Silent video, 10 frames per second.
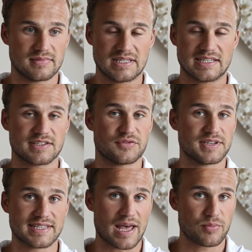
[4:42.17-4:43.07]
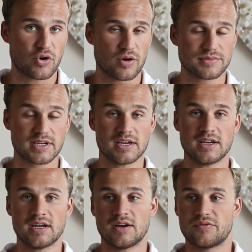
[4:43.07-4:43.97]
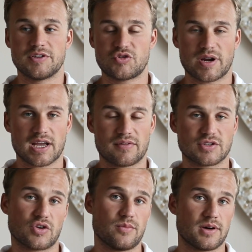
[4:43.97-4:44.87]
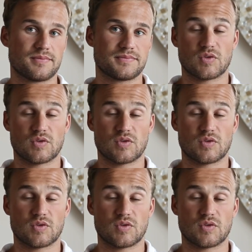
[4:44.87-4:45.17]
die nächste Fitness-App kommt, Fit-Tracker, was auch immer.